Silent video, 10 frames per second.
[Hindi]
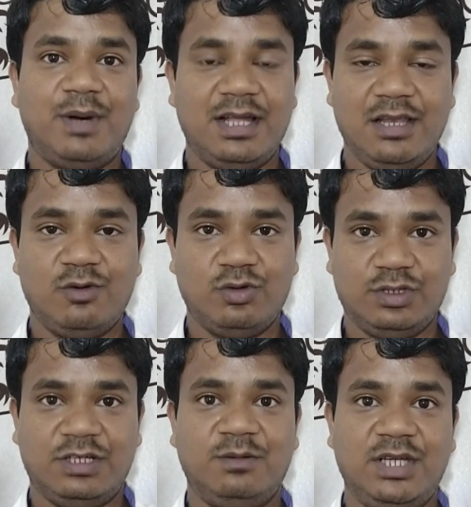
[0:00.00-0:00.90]
फाइनली
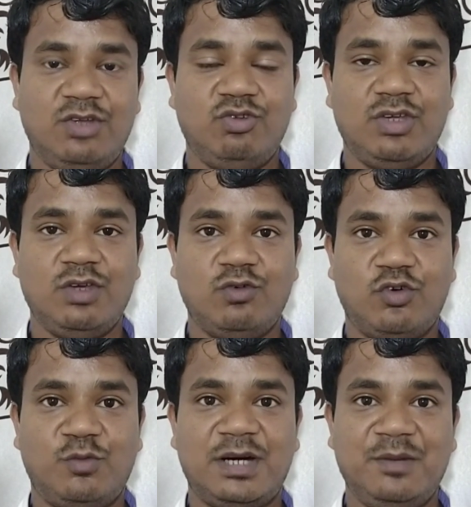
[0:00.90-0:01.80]
खुशखबरी है क्योंकि
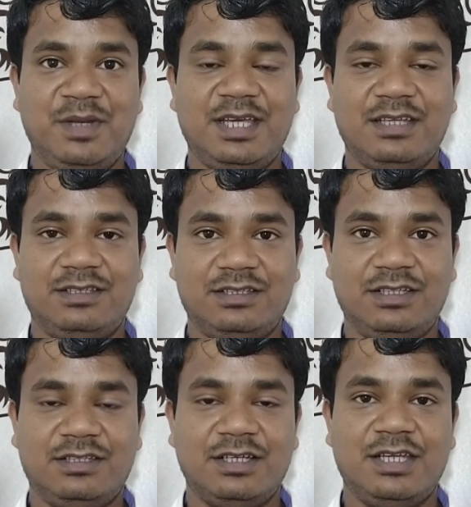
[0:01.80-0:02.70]
ओमान में केसेस
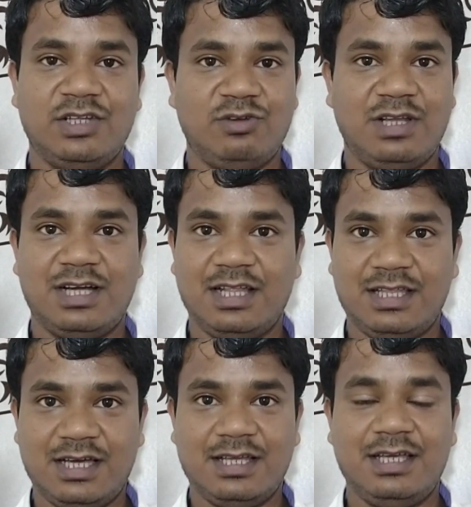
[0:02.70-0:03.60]
की संख्या तो
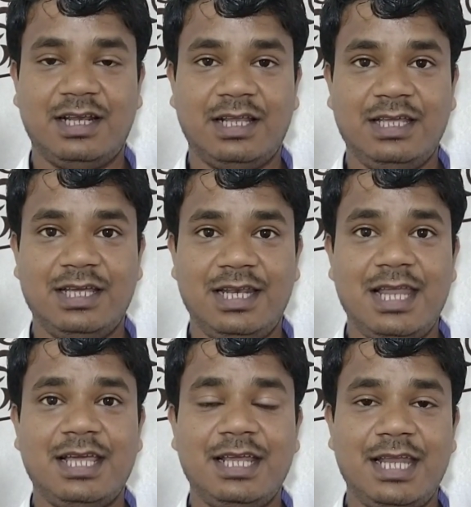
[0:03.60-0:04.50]
लगातार गिर रही है
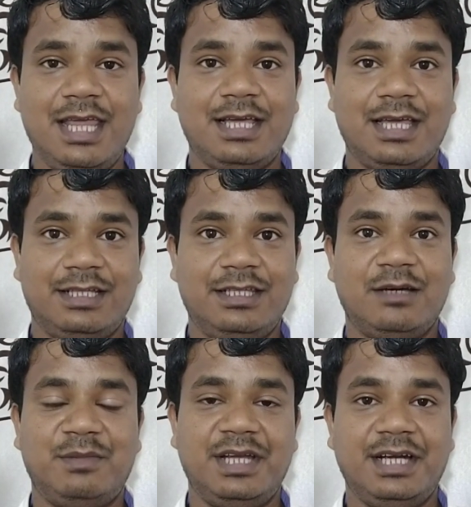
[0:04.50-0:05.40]
लेकिन एक ऐसी
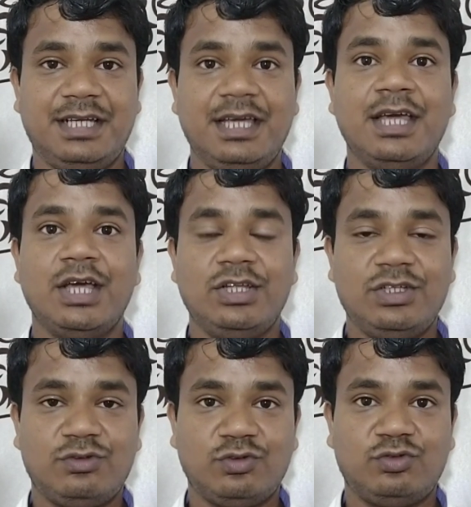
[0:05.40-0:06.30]
अपडेट है
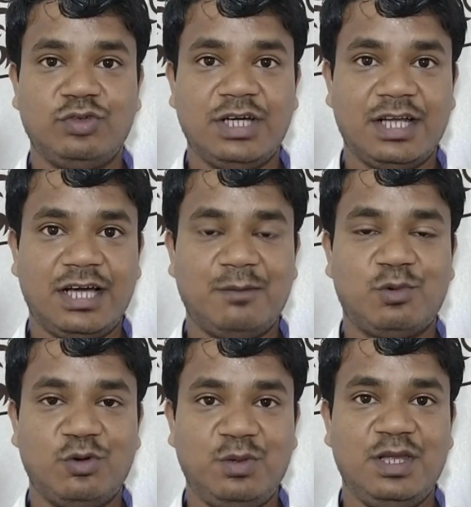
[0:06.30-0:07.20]
जिसको सुनकर
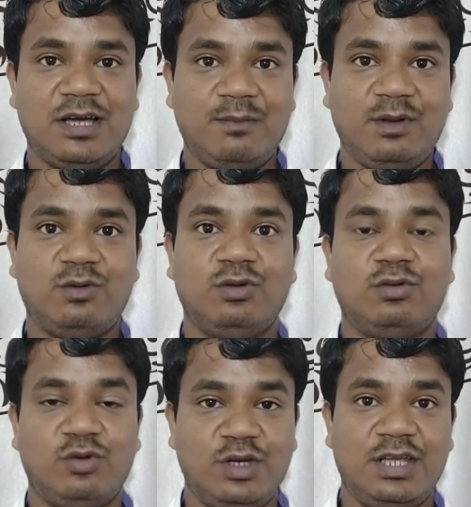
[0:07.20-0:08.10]
आपको भी यहाँ पर खुश
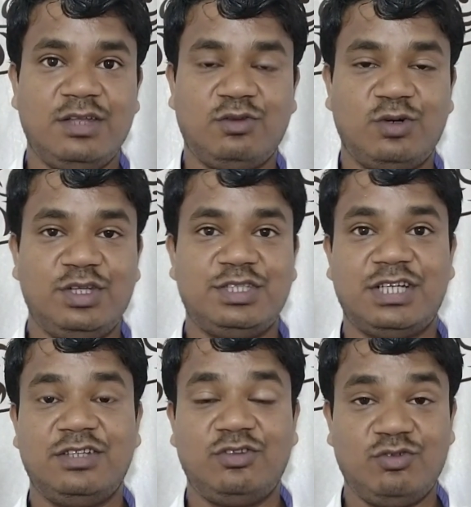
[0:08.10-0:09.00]
होने की थोड़ी
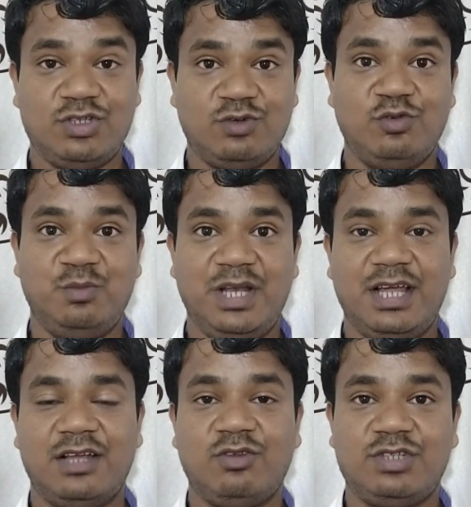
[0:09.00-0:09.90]
चांस तो ज़रूर
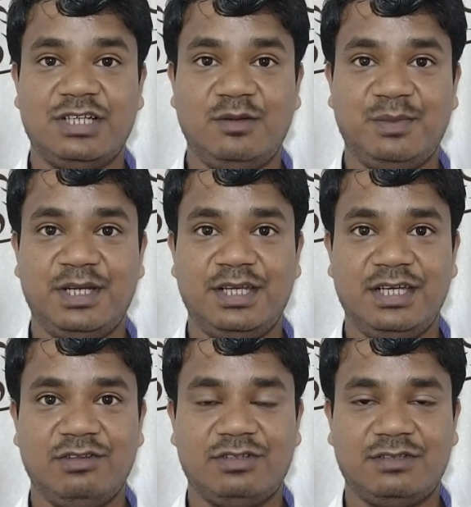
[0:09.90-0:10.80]
मिलेगा तो चैनल पर
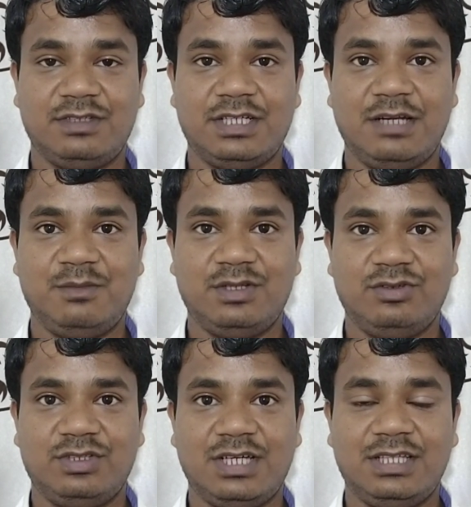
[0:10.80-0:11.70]
नए तो सब्सक्राइब कर
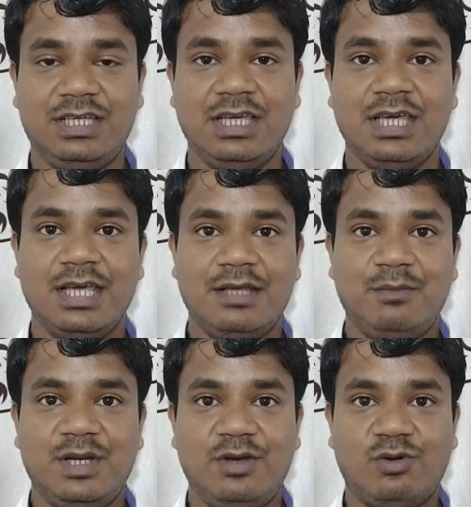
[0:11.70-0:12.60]
दो साथ ही
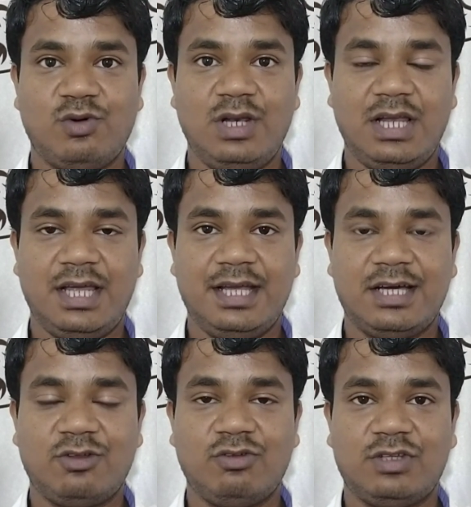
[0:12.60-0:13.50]
वीडियो को
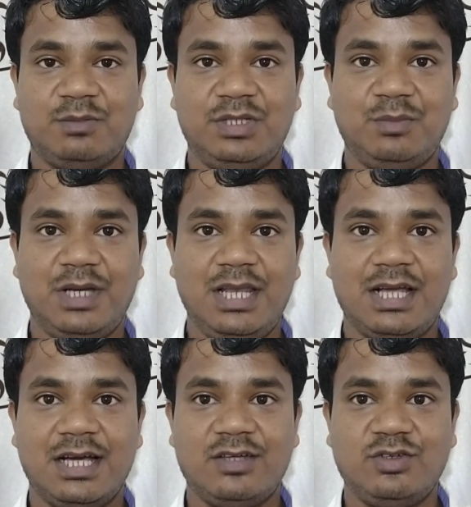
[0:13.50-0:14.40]
लाइक कर दो सबसे पहले
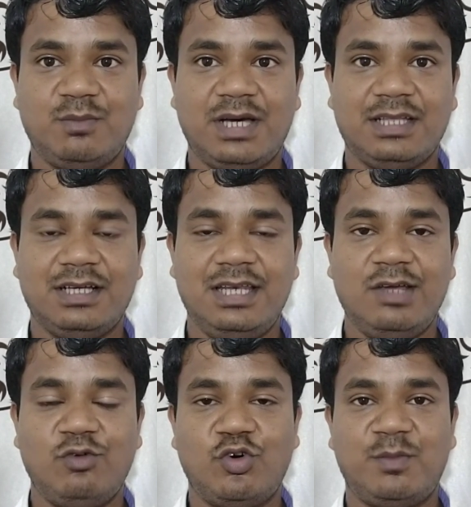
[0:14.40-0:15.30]
अगर जो बात कर
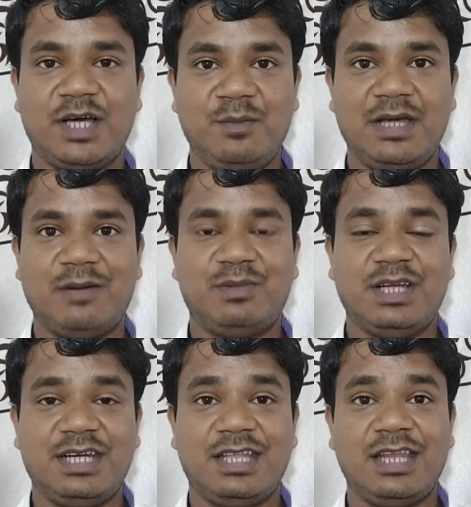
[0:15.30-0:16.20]
लें ओमान में अब
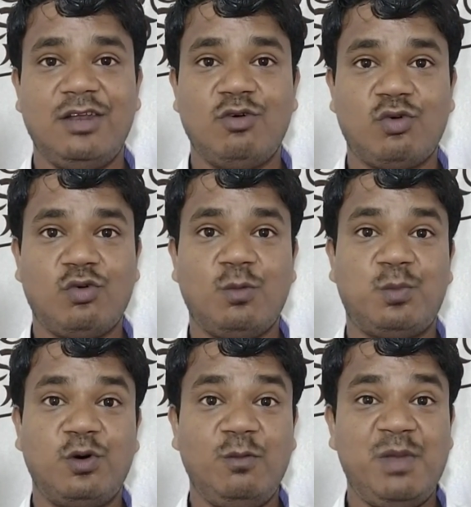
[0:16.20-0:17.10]
तक कितने लोग को
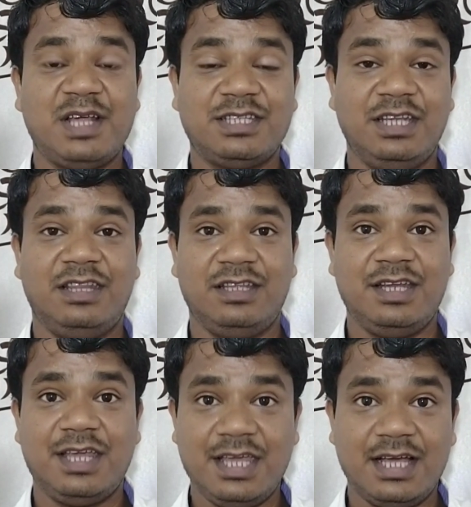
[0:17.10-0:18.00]
फुल
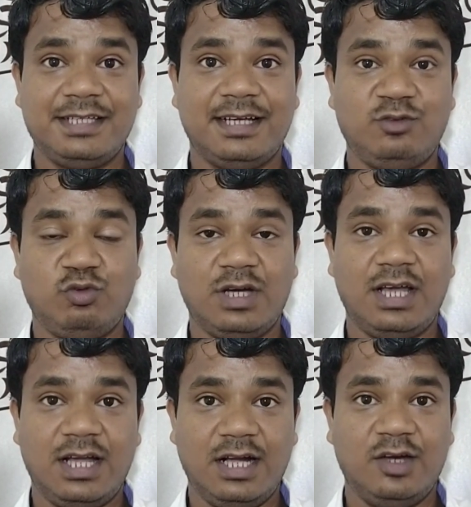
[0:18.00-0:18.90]
वैक्सीनेशन किया जा चुका
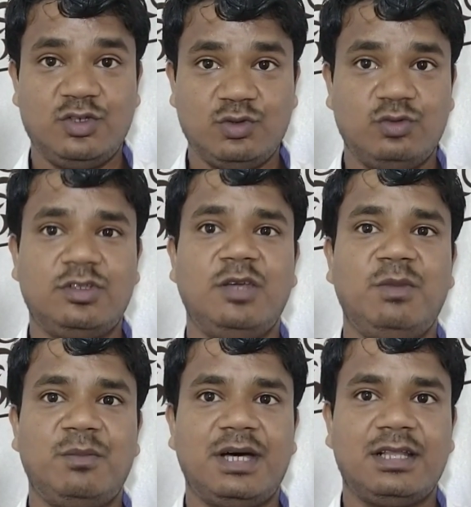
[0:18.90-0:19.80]
है अगर जो उसकी
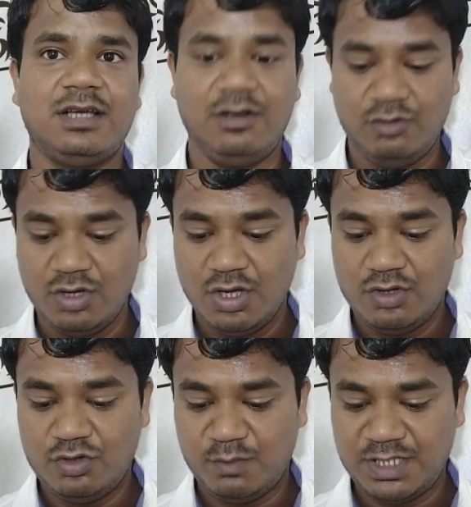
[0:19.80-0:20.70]
मैं बात कर लूँ
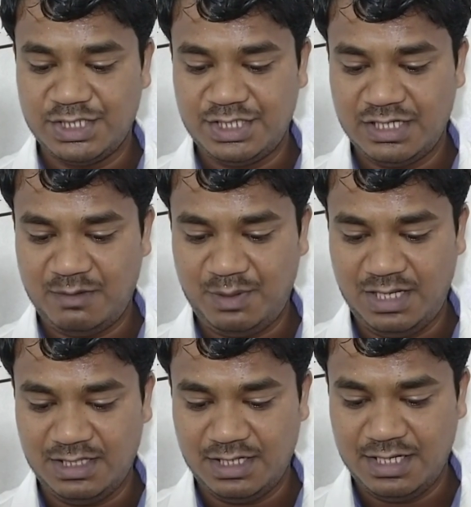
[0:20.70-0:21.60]
जो मिनिस्ट्री ऑफ
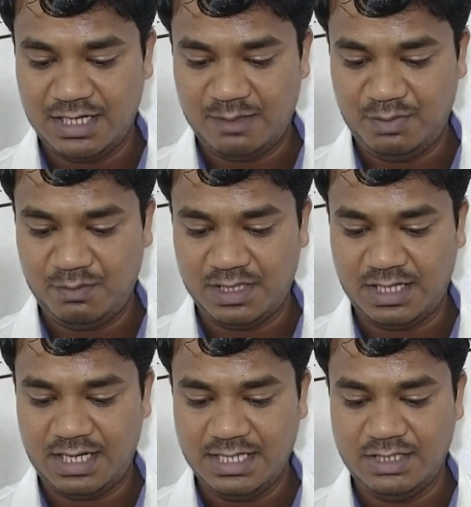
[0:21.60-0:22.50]
हेल्थ ने यहाँ पे
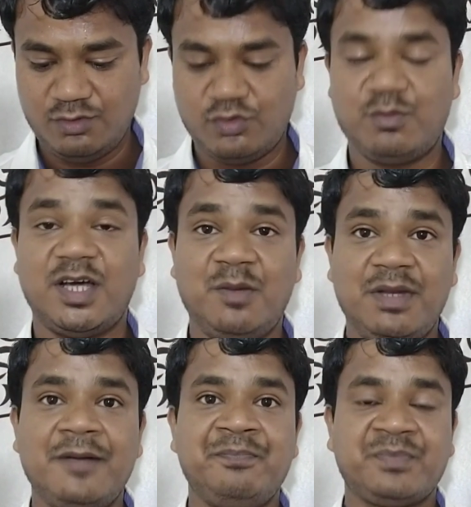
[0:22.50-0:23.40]
बताया है कि ओमान
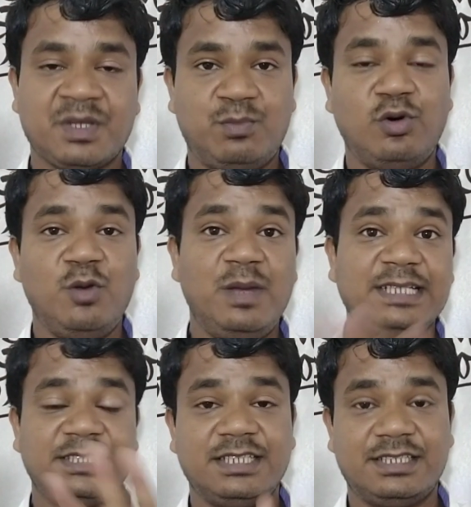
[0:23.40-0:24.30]
में फुल
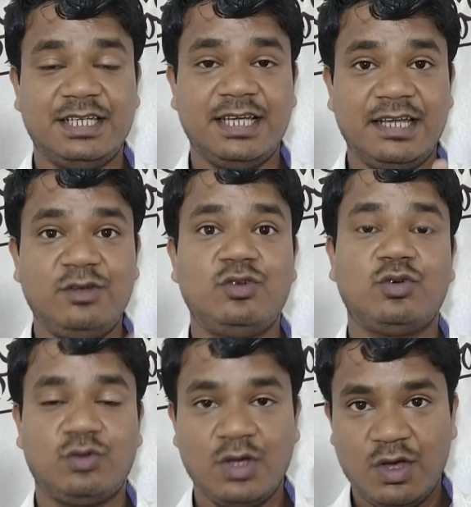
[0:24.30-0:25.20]
वैक्सीनेशन यानी जो